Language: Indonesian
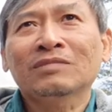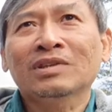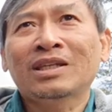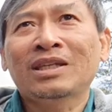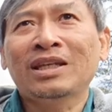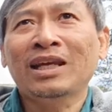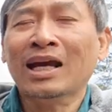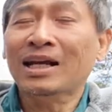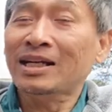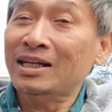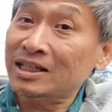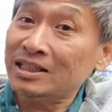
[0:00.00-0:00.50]

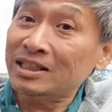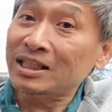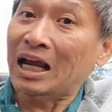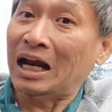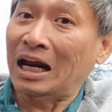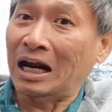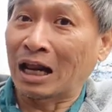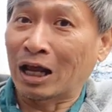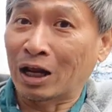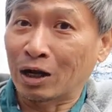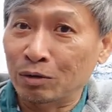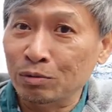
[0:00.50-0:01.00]
di edisi
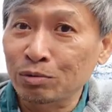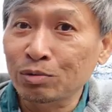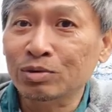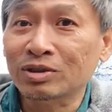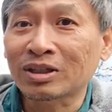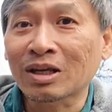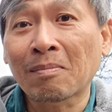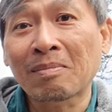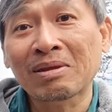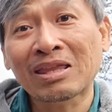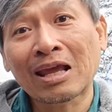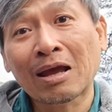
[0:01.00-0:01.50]
yang lalu
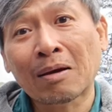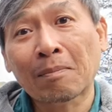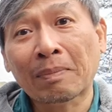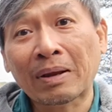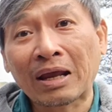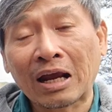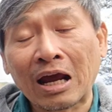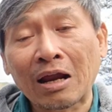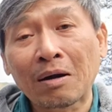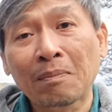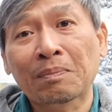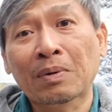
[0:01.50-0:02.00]
saya
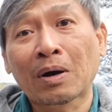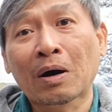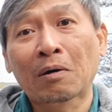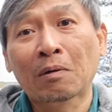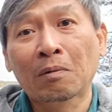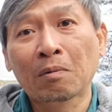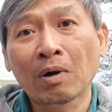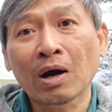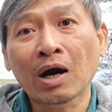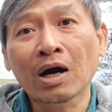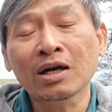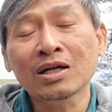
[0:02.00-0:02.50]
menyampaikan
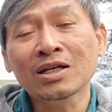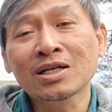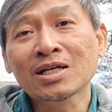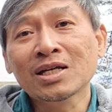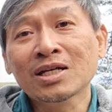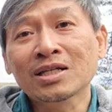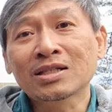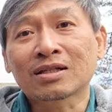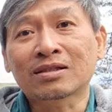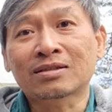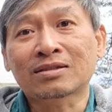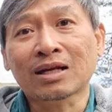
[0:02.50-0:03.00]
bahwa
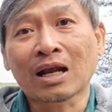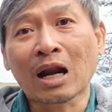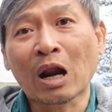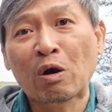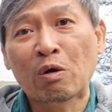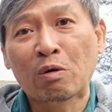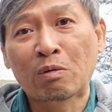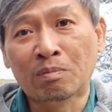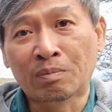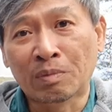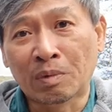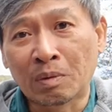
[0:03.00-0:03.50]
secara
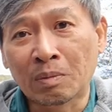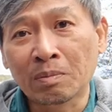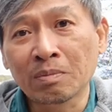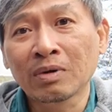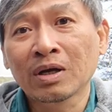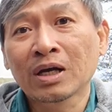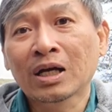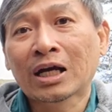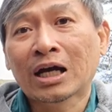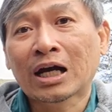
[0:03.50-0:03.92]
umum